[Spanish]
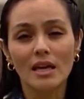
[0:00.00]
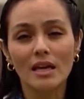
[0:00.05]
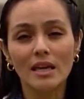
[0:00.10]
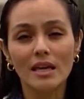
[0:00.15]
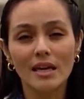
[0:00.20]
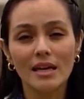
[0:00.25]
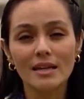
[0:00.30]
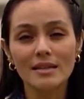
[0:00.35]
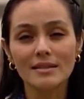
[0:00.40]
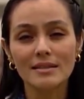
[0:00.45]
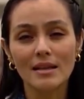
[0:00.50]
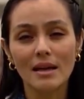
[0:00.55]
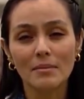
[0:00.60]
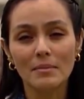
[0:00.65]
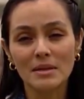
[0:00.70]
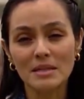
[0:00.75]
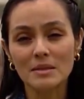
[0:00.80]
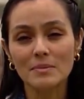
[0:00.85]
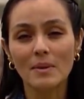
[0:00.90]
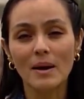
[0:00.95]
y esta
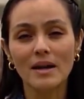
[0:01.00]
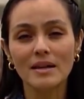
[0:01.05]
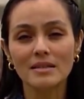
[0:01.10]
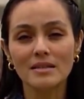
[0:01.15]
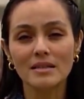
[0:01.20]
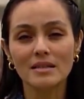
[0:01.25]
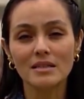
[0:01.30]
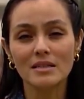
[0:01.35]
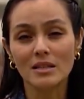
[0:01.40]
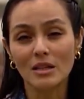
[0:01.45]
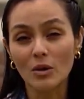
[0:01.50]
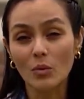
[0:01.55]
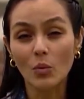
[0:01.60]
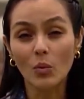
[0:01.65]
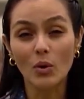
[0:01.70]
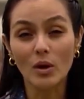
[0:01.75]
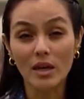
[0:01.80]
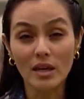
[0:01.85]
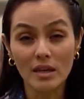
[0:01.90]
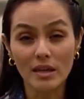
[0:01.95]
misma es
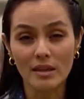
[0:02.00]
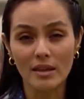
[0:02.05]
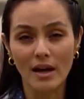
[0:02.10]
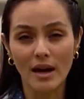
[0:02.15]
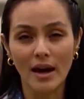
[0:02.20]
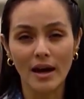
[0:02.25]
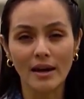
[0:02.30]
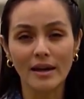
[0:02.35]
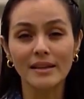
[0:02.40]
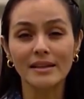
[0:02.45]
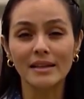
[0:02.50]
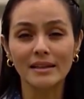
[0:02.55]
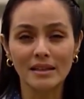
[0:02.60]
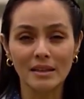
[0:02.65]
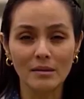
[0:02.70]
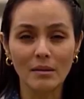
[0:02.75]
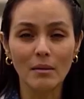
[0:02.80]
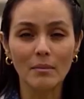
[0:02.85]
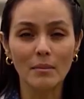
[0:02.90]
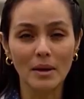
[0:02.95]
distribuida
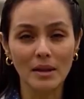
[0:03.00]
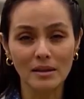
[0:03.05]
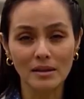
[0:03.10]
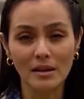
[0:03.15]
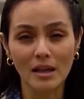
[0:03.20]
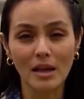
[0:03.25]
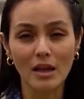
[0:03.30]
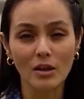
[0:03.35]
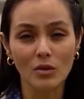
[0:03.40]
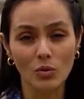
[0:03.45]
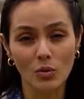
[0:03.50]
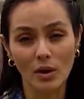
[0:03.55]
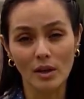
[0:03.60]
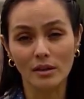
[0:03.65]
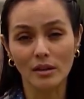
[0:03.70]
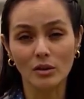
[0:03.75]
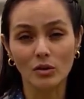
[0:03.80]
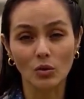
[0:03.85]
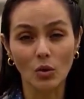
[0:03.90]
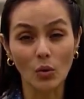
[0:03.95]
equitativamente
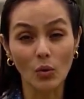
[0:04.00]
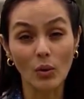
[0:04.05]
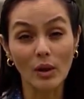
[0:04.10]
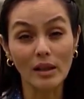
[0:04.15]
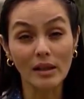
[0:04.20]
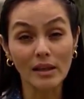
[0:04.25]
durante todo